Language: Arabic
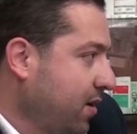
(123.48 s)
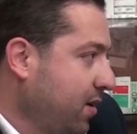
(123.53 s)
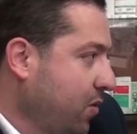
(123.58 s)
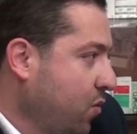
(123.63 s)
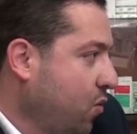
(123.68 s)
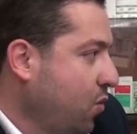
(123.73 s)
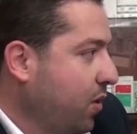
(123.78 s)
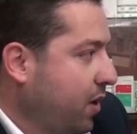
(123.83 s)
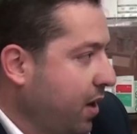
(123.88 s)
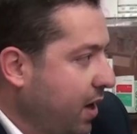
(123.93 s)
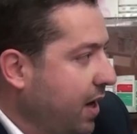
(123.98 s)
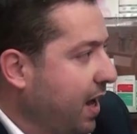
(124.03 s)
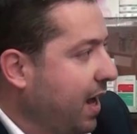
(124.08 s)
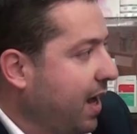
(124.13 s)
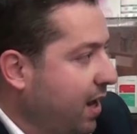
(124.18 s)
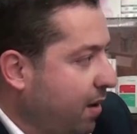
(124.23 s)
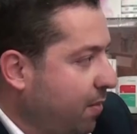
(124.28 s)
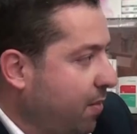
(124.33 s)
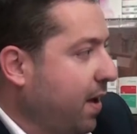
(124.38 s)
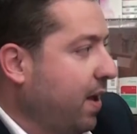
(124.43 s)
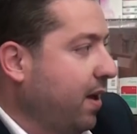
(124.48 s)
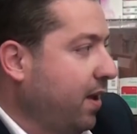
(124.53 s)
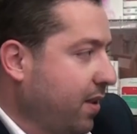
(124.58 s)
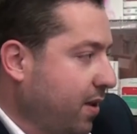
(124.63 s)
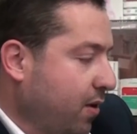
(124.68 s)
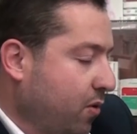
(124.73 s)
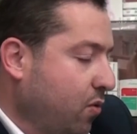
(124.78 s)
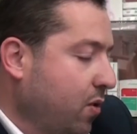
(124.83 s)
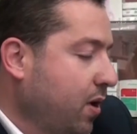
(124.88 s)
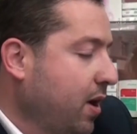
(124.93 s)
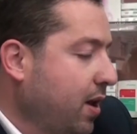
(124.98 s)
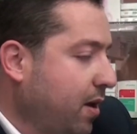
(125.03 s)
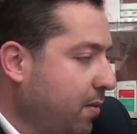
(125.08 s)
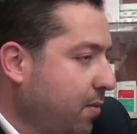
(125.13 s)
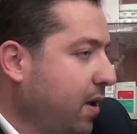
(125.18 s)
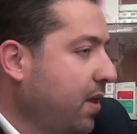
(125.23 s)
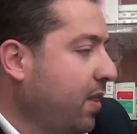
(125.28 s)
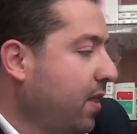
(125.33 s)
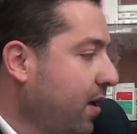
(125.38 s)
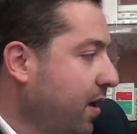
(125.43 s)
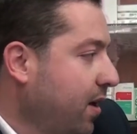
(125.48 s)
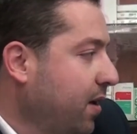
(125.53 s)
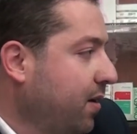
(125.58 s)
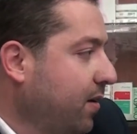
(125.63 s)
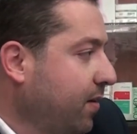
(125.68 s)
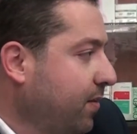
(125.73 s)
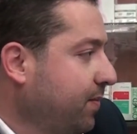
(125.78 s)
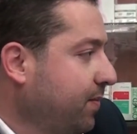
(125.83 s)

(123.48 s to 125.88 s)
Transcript: بكل يعني حاله بحالتها كل حاله بحذا يعني